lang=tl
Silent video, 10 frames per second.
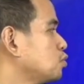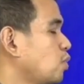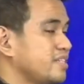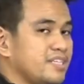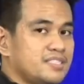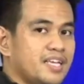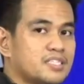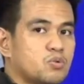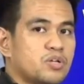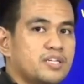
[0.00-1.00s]

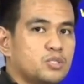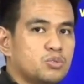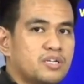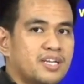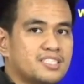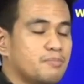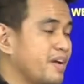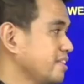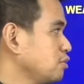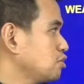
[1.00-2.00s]
26 to 32 degrees
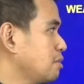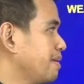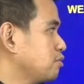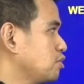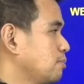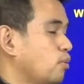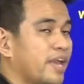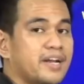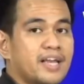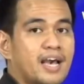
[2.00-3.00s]
naman dito sa Metro Cebu
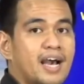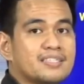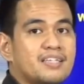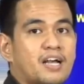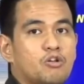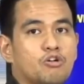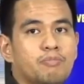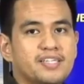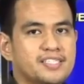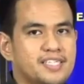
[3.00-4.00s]
area at
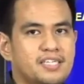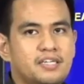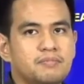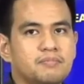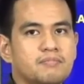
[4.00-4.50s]
Tacloban City.